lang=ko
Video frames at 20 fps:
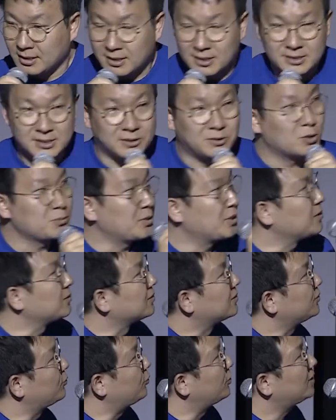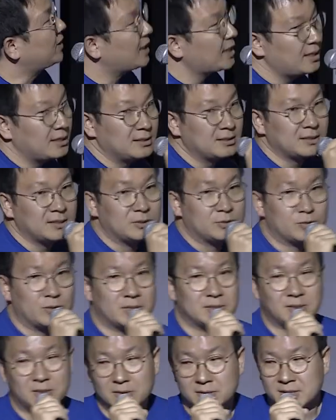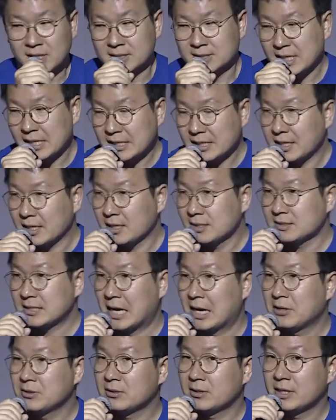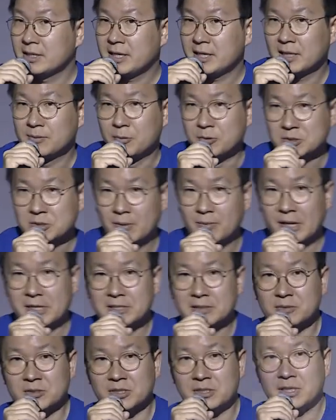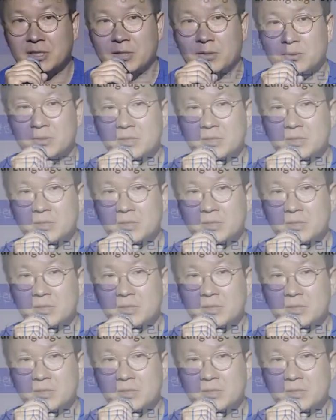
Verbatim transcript: 이제 그러면 그 뒷단에 있는 기술에서 제가 짧게 자연어 AI가 뭔지 말씀드릴게요.